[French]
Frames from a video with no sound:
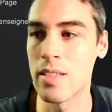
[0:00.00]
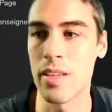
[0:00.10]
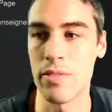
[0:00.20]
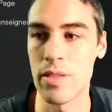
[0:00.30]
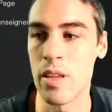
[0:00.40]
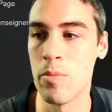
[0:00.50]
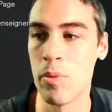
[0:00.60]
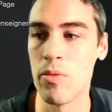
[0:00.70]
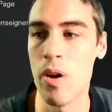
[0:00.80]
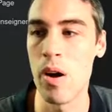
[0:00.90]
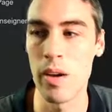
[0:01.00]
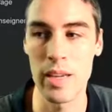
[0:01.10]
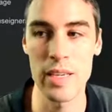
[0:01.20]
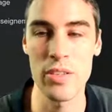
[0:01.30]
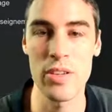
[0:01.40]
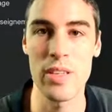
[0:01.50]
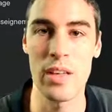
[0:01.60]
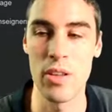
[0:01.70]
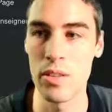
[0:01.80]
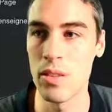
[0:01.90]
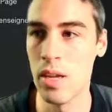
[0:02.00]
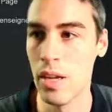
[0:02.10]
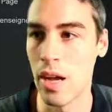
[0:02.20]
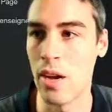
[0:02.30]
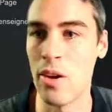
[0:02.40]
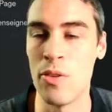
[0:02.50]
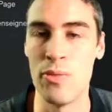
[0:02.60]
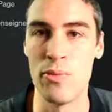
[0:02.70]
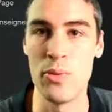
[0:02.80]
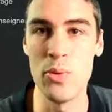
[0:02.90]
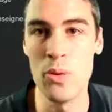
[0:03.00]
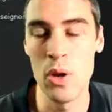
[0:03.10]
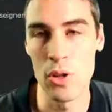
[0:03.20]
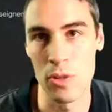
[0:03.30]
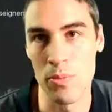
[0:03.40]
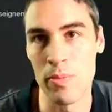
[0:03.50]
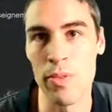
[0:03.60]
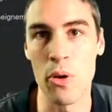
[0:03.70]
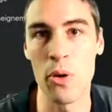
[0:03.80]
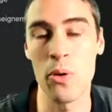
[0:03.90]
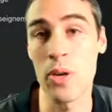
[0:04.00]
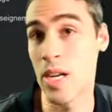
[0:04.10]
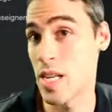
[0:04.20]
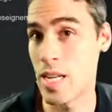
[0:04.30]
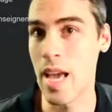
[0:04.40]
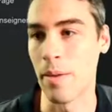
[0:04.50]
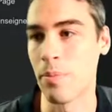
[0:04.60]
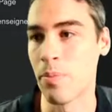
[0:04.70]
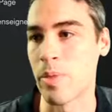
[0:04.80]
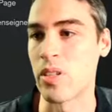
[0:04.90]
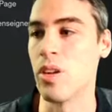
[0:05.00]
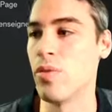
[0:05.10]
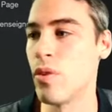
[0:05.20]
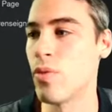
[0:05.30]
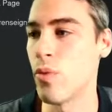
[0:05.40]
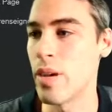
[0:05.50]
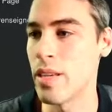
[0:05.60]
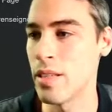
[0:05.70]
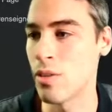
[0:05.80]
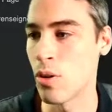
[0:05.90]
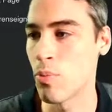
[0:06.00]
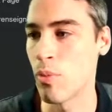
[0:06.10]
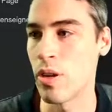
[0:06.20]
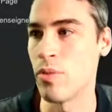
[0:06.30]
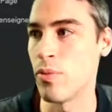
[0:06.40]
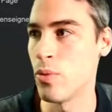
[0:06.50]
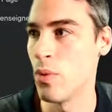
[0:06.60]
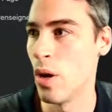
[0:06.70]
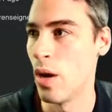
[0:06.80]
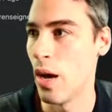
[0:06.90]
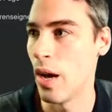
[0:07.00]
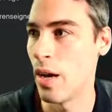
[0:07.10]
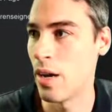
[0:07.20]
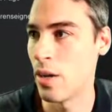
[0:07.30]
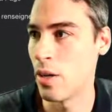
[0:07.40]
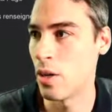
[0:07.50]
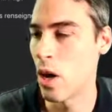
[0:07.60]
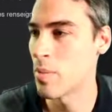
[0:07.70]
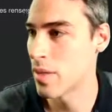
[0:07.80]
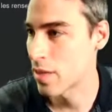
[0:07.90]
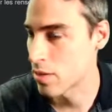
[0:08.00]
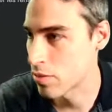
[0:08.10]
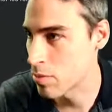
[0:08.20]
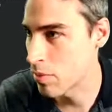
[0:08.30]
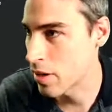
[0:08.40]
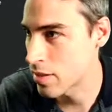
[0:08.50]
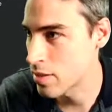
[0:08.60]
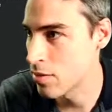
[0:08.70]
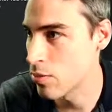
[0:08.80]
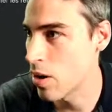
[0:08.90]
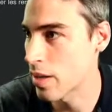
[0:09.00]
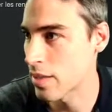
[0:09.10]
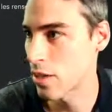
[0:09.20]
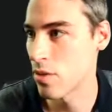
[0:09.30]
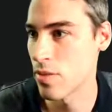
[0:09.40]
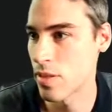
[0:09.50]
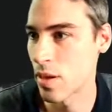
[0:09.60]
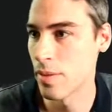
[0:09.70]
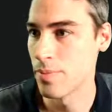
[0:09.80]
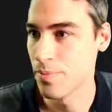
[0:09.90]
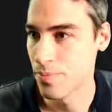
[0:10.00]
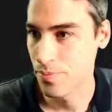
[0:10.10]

dans service pour voir qu'est-ce que ça donne euh, vu d'un client. Parce que là, vous le voyez d'un point de vue. Euh, ah, ben attends, je vais le faire ici. Voir en tant que visiteur.